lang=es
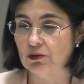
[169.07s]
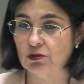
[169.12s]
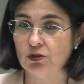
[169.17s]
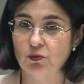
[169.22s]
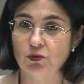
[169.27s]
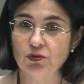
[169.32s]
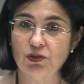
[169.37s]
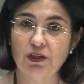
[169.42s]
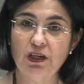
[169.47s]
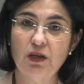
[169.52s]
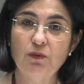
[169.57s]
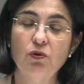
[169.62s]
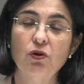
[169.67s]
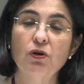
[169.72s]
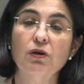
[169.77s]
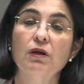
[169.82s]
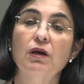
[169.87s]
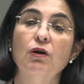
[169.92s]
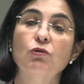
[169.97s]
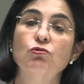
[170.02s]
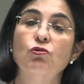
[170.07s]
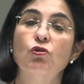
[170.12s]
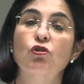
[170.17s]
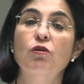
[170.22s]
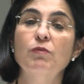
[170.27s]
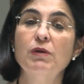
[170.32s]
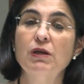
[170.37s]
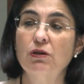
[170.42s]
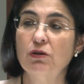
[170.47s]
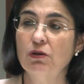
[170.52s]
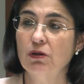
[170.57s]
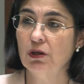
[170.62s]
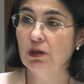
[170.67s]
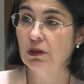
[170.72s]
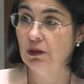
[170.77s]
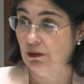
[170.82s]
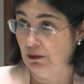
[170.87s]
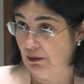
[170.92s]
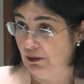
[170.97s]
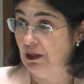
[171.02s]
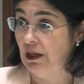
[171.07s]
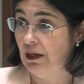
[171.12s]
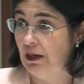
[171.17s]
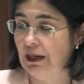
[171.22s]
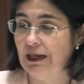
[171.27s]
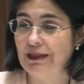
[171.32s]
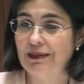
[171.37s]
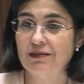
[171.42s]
como tenemos, autonómico, tienen